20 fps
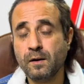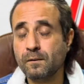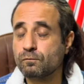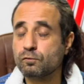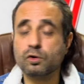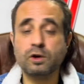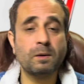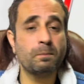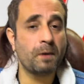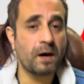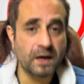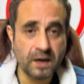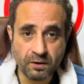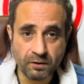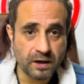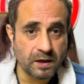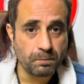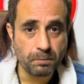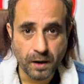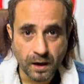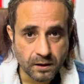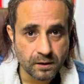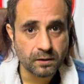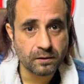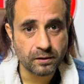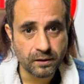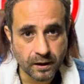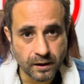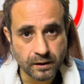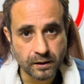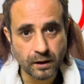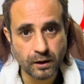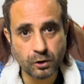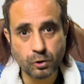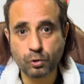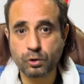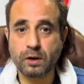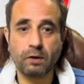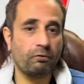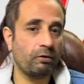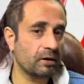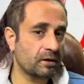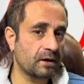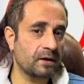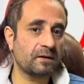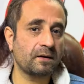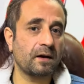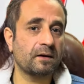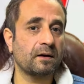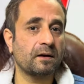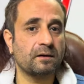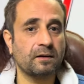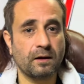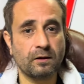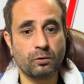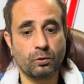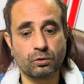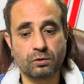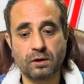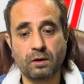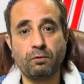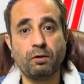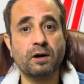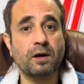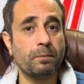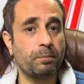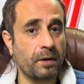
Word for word: तो ये मानने वाली बात नहीं है क्योंकि वक्त के साथ साथ साथ उसका वाटर